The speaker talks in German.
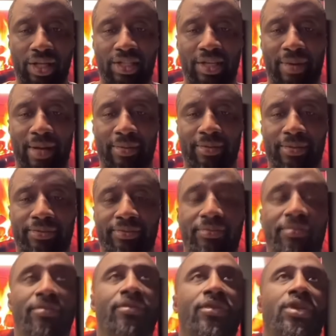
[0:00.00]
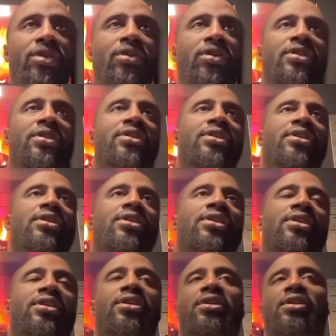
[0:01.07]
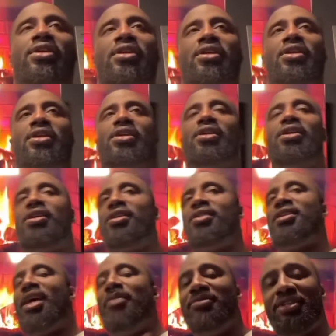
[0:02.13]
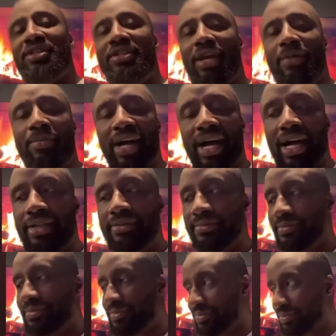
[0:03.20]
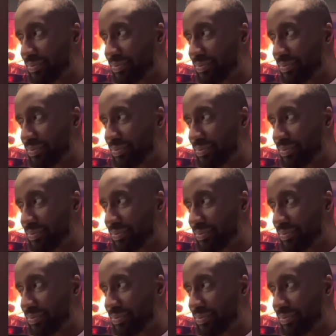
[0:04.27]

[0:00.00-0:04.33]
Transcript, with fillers: Okay, Shabab, guckt. Es haben sich ein paar,